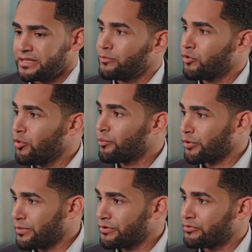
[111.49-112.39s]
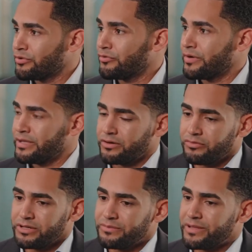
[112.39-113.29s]
tenemos un compromiso de no
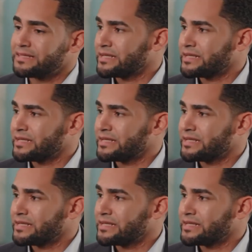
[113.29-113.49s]
fallar con el tema de